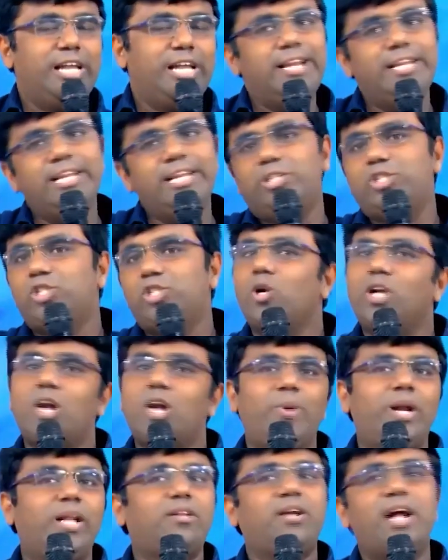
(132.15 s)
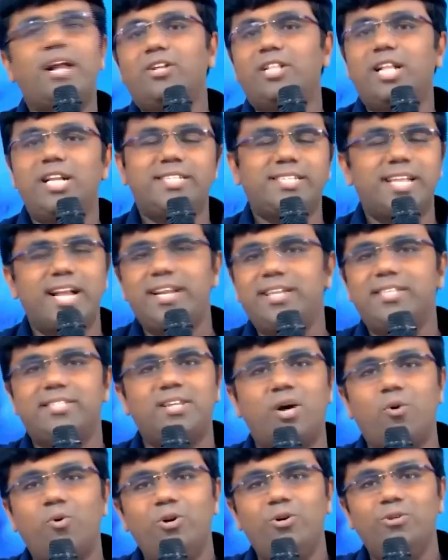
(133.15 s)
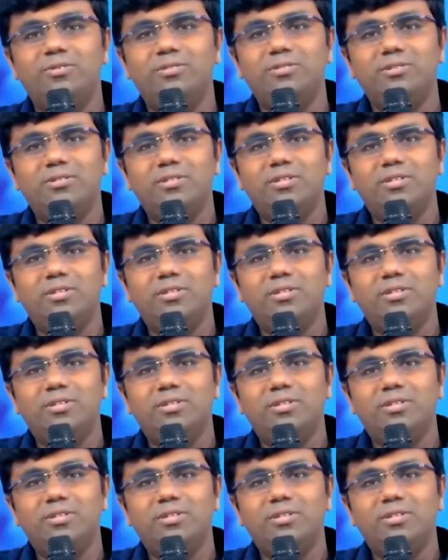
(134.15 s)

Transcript: ఎన్ని చోట్ల వెతికాడో తెలుసా అండి సౌలు